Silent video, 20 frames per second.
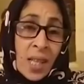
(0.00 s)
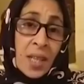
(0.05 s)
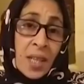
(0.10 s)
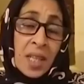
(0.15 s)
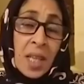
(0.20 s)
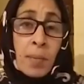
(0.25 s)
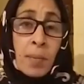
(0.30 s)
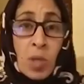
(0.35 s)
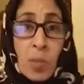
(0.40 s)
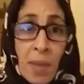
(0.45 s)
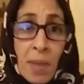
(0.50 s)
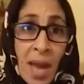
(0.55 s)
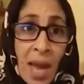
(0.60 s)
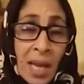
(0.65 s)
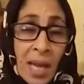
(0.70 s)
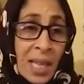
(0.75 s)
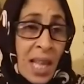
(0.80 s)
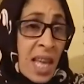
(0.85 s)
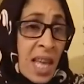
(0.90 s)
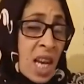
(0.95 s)
ركبتش معاه
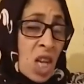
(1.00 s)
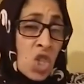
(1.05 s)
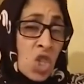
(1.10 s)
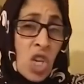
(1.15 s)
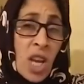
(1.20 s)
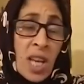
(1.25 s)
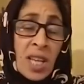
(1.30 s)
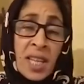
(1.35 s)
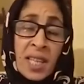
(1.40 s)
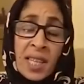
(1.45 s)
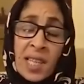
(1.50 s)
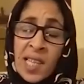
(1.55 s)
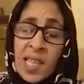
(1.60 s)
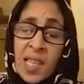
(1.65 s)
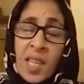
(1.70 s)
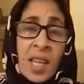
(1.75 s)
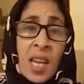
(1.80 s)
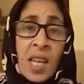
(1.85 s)
قلت لها راجلي انا راه ثلاث سنين